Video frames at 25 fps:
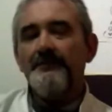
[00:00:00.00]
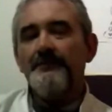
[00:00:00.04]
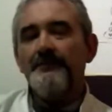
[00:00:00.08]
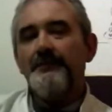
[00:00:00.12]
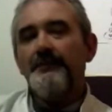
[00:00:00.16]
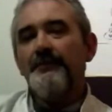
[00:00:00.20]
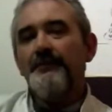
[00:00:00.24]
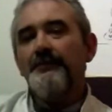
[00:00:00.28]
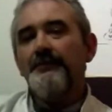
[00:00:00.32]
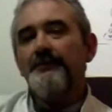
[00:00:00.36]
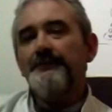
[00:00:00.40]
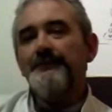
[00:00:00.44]

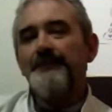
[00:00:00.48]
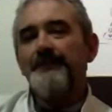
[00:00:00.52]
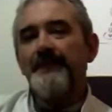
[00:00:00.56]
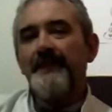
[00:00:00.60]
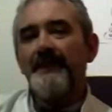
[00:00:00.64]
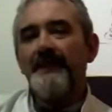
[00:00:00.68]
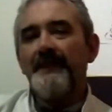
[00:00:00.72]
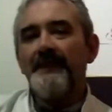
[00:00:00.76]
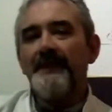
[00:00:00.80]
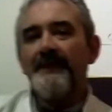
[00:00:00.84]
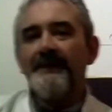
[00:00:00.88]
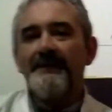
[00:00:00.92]
un
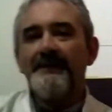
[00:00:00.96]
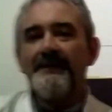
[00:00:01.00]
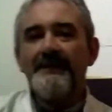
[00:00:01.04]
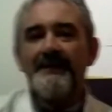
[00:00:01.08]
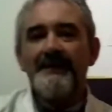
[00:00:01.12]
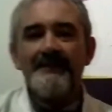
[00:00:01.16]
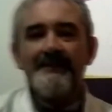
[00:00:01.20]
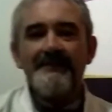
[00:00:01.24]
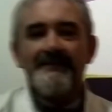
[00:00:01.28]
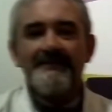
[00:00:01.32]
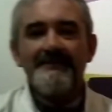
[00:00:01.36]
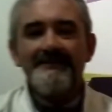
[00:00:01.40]
poco
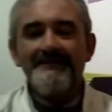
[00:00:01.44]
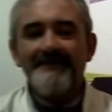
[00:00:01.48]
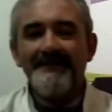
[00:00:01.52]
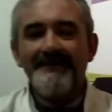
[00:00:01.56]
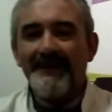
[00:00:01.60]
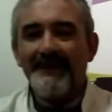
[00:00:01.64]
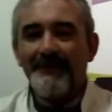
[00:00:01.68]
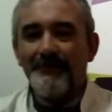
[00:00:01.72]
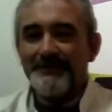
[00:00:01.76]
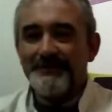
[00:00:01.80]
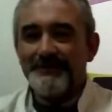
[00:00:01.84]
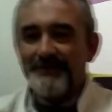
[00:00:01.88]
el kit
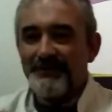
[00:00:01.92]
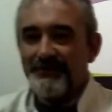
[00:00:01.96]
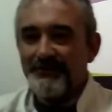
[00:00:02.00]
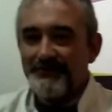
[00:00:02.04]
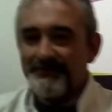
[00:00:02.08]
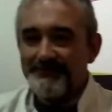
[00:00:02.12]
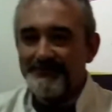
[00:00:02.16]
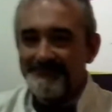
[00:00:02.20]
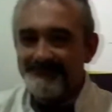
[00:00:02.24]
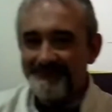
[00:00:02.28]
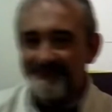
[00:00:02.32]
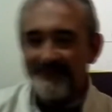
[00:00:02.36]
de la
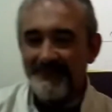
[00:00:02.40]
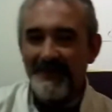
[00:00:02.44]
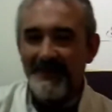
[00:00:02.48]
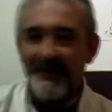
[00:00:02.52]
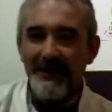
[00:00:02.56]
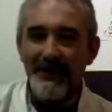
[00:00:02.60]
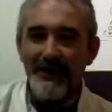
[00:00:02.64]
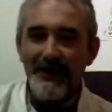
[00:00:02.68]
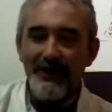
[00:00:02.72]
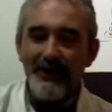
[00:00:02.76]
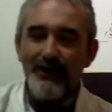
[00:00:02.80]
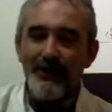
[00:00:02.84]
cuestión
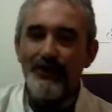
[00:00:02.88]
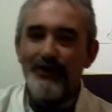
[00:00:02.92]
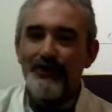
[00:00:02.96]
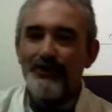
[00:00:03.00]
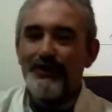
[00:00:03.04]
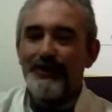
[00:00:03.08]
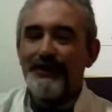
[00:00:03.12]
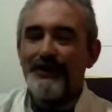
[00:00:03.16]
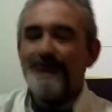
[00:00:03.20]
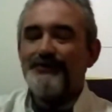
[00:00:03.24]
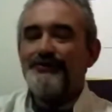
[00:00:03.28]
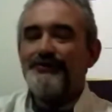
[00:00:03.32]

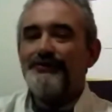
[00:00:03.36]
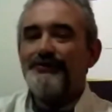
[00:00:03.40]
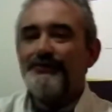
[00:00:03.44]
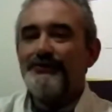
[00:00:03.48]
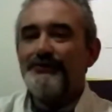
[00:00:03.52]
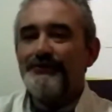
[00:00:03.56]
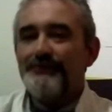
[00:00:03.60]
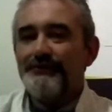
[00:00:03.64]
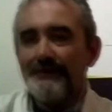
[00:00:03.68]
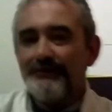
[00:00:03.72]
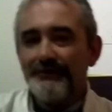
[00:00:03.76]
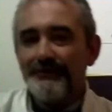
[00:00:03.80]
lo que
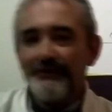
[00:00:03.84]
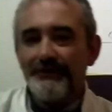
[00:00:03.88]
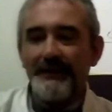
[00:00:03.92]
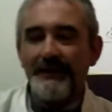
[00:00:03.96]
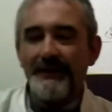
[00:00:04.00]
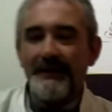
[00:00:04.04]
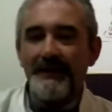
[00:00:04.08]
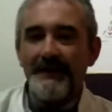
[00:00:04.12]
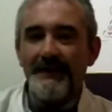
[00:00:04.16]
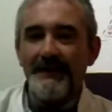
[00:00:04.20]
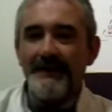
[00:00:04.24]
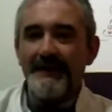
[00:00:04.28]
yo os
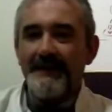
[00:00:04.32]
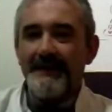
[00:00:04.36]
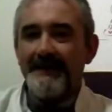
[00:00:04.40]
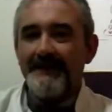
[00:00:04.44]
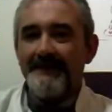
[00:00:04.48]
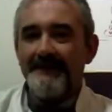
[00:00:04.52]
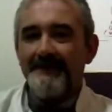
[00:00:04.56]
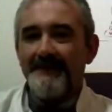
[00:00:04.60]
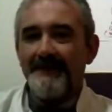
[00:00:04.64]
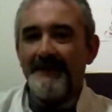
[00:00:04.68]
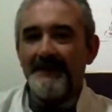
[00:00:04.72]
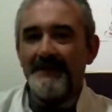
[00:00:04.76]

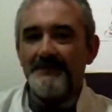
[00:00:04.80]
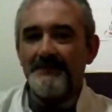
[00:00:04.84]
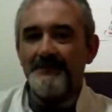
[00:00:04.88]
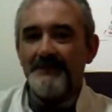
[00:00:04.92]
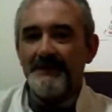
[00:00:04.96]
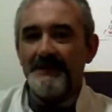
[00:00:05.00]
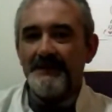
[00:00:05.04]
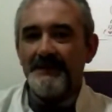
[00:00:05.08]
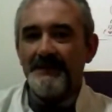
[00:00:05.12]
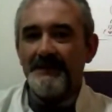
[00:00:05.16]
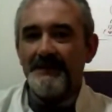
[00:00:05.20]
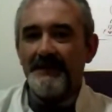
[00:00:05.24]
quería
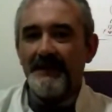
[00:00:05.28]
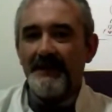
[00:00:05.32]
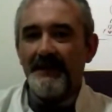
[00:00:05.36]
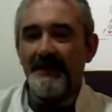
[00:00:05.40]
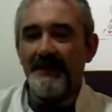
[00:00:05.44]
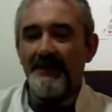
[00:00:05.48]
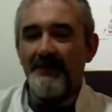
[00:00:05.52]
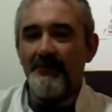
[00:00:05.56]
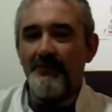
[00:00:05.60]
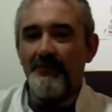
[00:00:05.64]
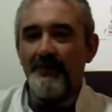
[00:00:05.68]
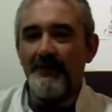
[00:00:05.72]
transmitir
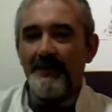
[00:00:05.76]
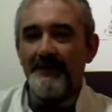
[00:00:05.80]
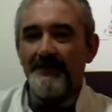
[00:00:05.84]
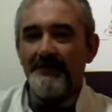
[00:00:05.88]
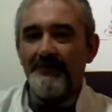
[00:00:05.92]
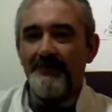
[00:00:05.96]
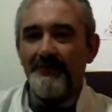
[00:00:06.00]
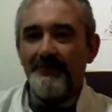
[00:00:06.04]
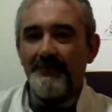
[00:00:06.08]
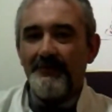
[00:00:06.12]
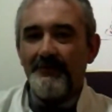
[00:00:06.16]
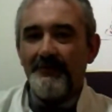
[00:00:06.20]
en
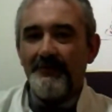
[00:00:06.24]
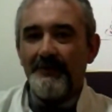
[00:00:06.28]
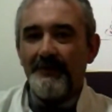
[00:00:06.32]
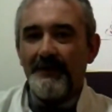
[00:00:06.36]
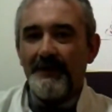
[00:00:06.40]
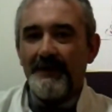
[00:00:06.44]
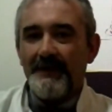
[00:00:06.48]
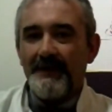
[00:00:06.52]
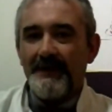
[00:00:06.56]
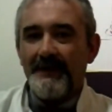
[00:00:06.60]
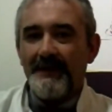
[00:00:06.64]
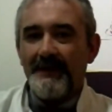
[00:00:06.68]
cuanto
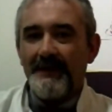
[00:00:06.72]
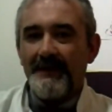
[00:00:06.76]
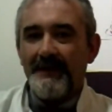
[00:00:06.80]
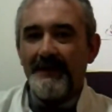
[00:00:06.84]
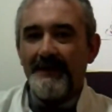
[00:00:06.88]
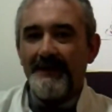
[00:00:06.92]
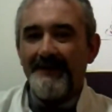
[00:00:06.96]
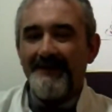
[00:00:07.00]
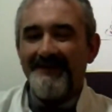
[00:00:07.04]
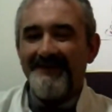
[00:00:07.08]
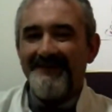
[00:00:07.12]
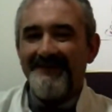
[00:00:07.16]
a
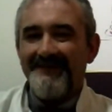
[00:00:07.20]
que